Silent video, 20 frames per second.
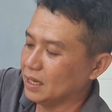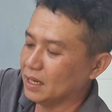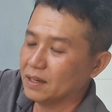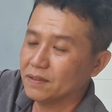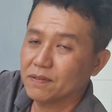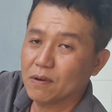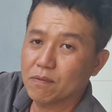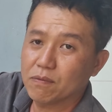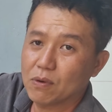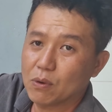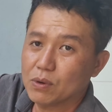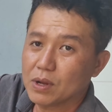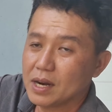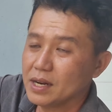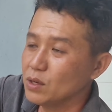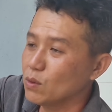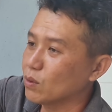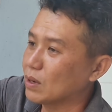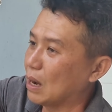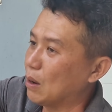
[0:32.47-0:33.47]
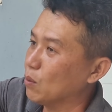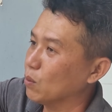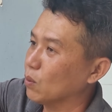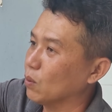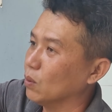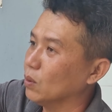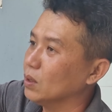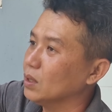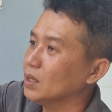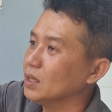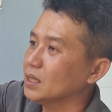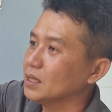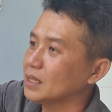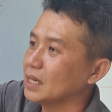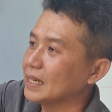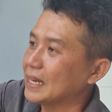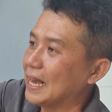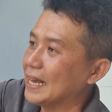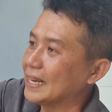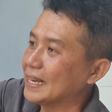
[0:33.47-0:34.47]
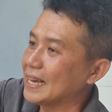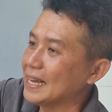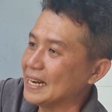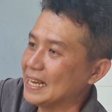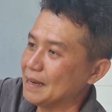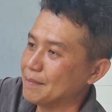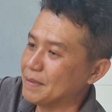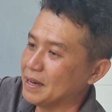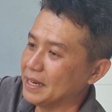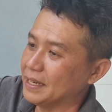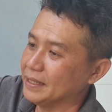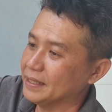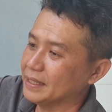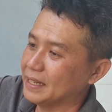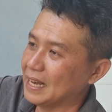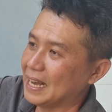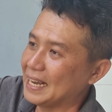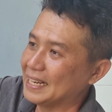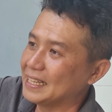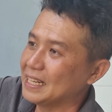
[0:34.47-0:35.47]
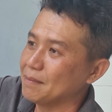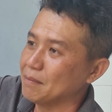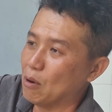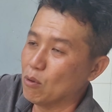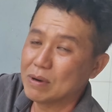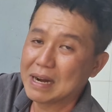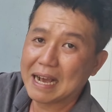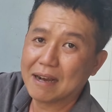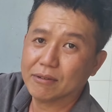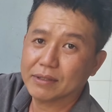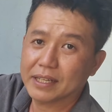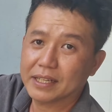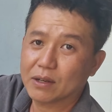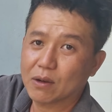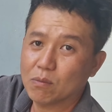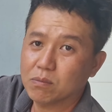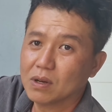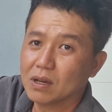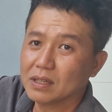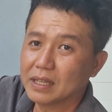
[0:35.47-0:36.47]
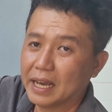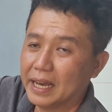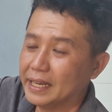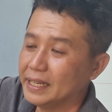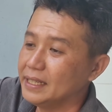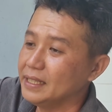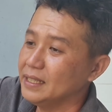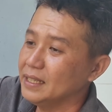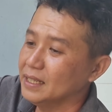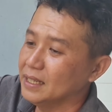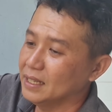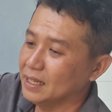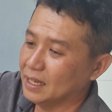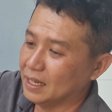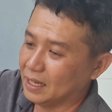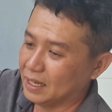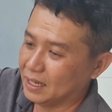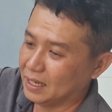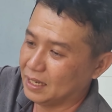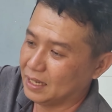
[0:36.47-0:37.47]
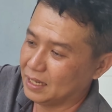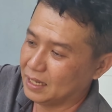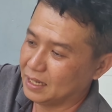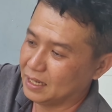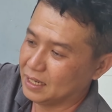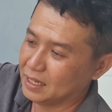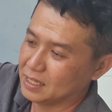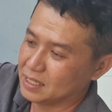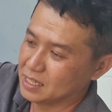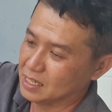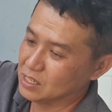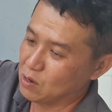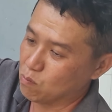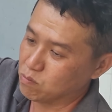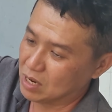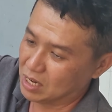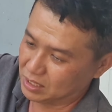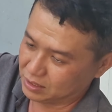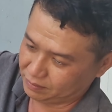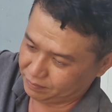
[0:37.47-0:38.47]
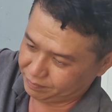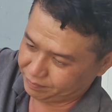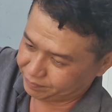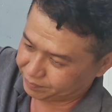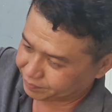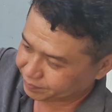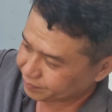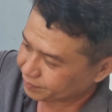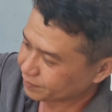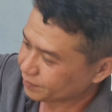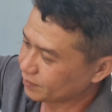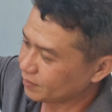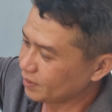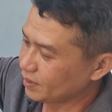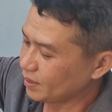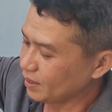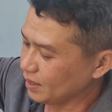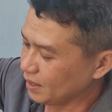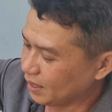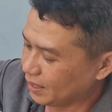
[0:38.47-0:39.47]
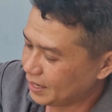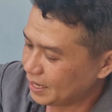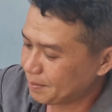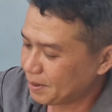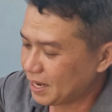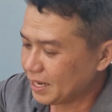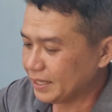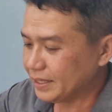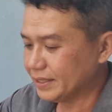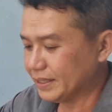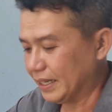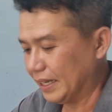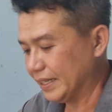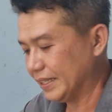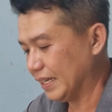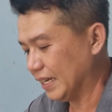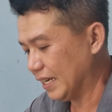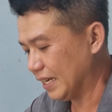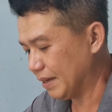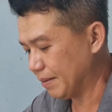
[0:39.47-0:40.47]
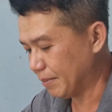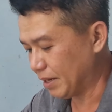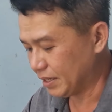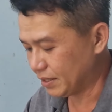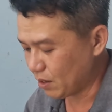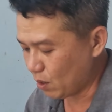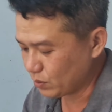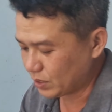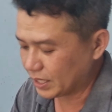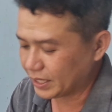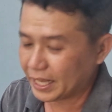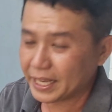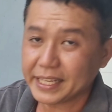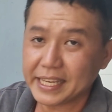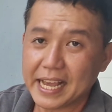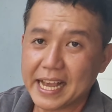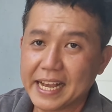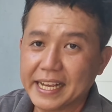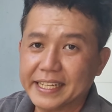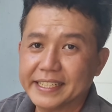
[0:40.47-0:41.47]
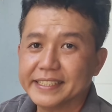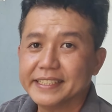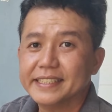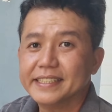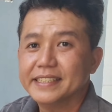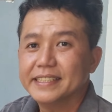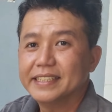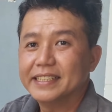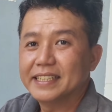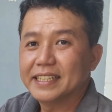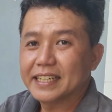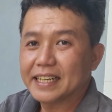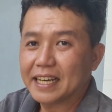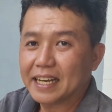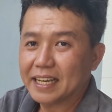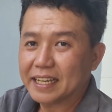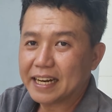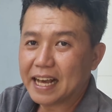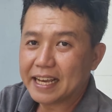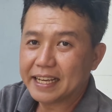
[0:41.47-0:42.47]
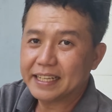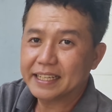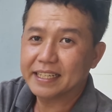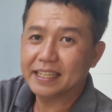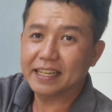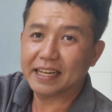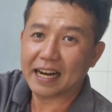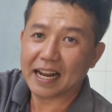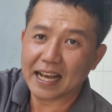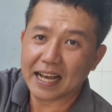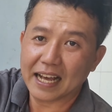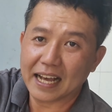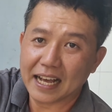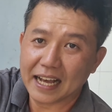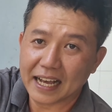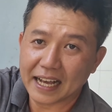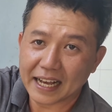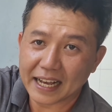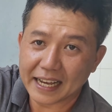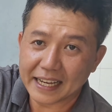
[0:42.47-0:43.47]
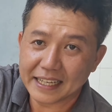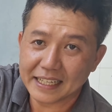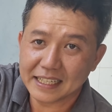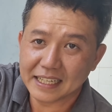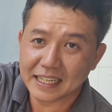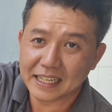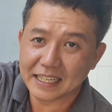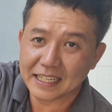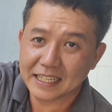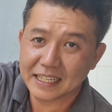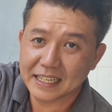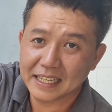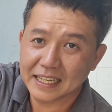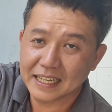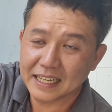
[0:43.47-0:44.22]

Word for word: à, phục vụ đến nhu cầu của tất cả các anh em ha ai thích mẫu nào thì cũng có thể à, sử dụng được anh em ha thì à, mình vô chi tiết nha à, đây là cái à,